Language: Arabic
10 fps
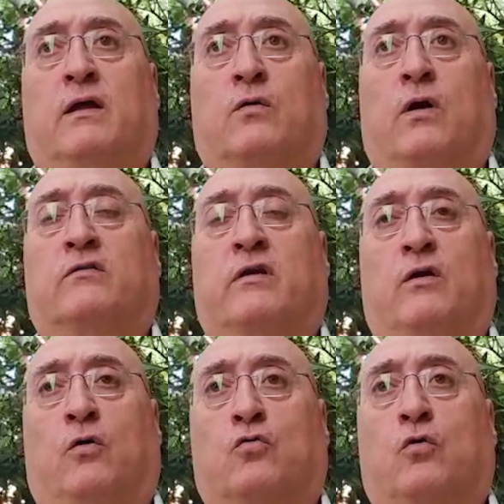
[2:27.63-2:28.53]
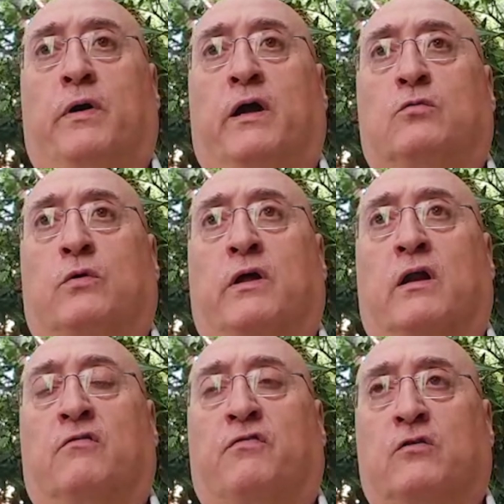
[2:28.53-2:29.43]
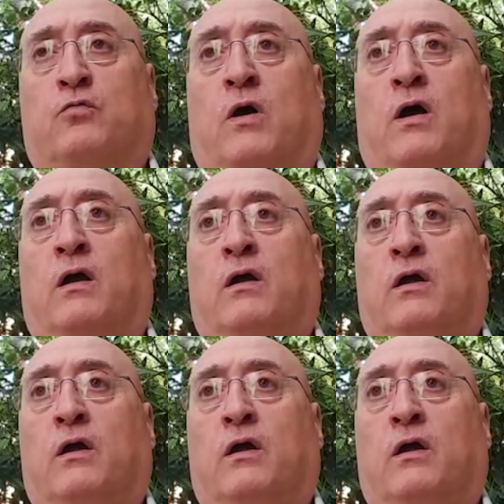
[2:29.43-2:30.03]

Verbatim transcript: رؤساء الحكومات ودار الفتوى